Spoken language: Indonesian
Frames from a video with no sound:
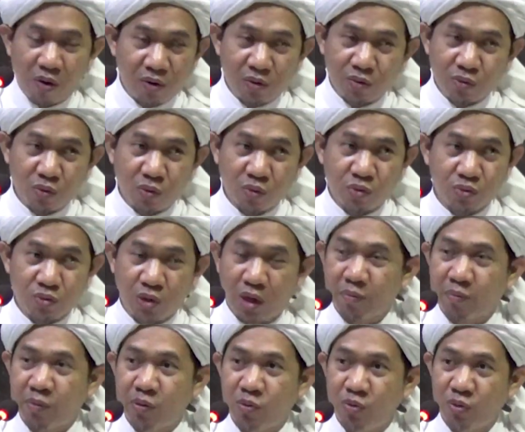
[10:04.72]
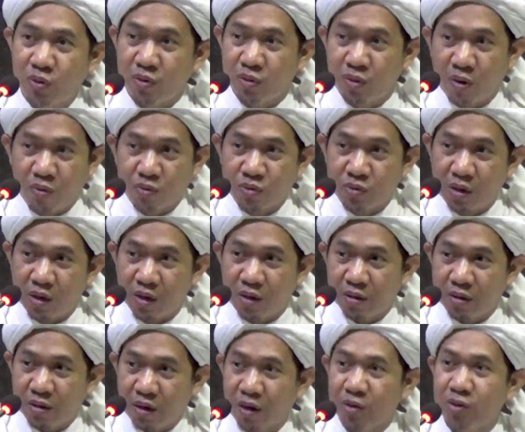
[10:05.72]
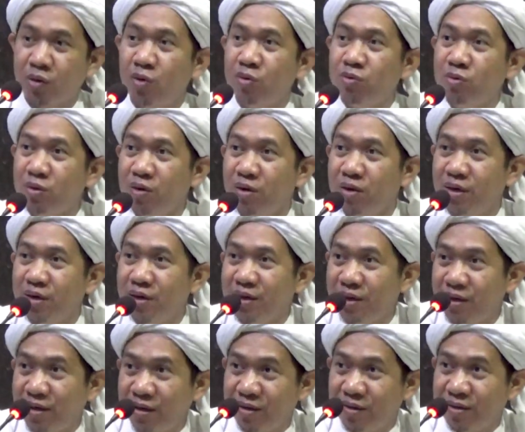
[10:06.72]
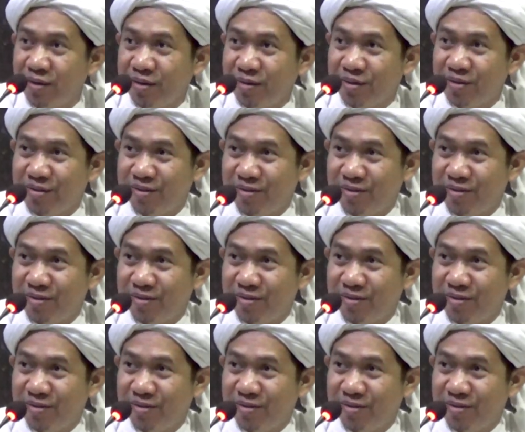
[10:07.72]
yang terus jangan peduli nggak usah hanya Allah eh